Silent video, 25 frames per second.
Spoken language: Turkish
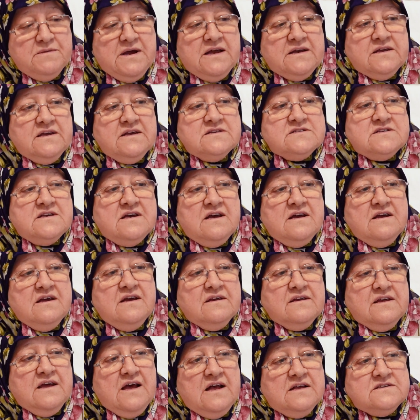herkese.
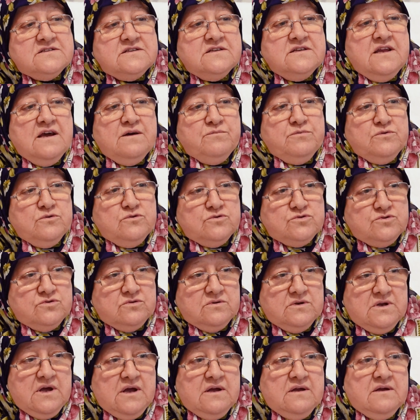Gelsinler
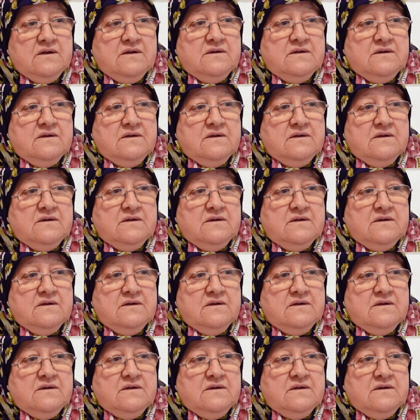buyursunlar.